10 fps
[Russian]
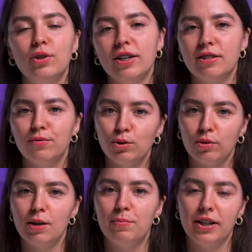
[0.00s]
но если вы
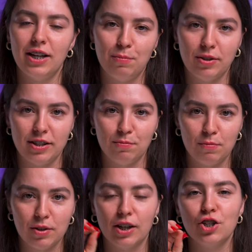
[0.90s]
туда прикрепите,
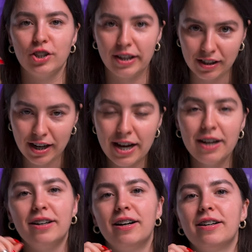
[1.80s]
например, хэштег
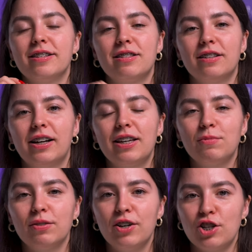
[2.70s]
а, с
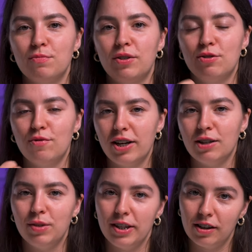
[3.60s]
каким-то вашим
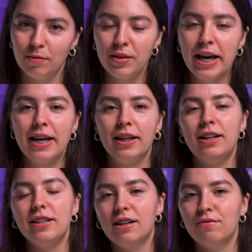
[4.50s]
индивидуальным ником
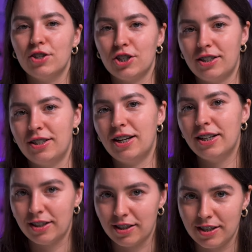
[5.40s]
или ником в ваших
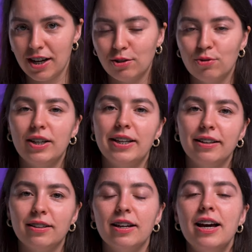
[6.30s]
социальных сетях, то
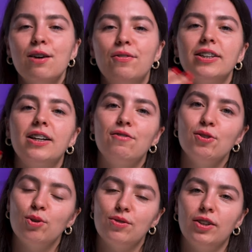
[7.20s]
клиенты,
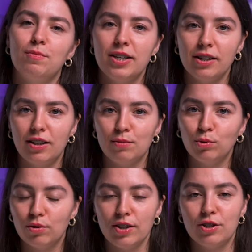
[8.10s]
фотографируясь в этом зеркале,
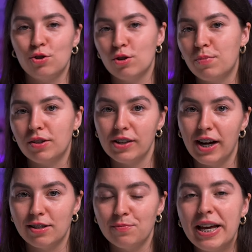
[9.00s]
будут вас еще и
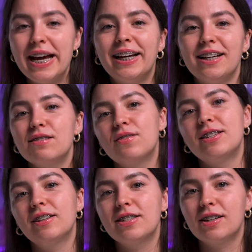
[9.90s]
продвигать. Если вы
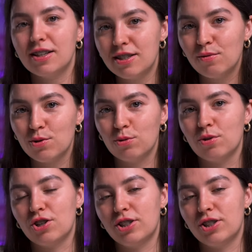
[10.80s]
сделаете красивую зону